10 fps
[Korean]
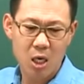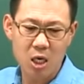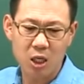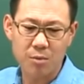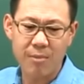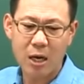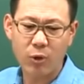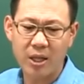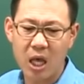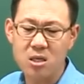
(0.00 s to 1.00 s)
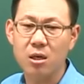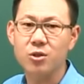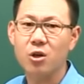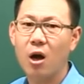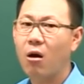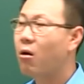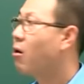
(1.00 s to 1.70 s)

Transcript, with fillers: 이거는 말도 안 되는 거죠.